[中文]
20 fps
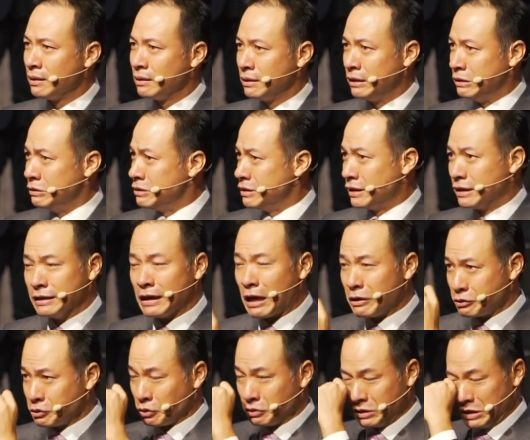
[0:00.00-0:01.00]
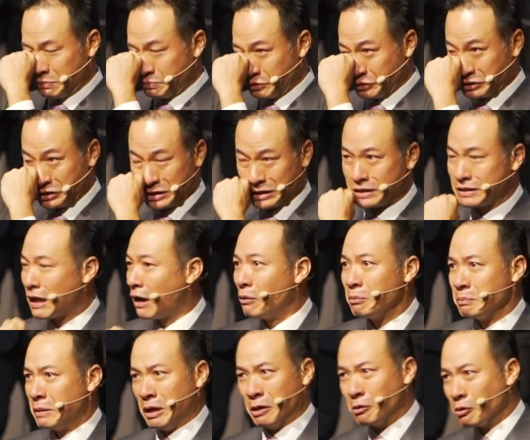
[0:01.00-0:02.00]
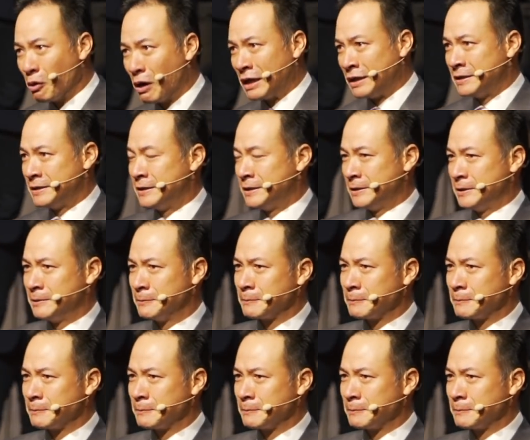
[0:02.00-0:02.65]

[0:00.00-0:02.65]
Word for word: 你跟他说你不知道，没有关系。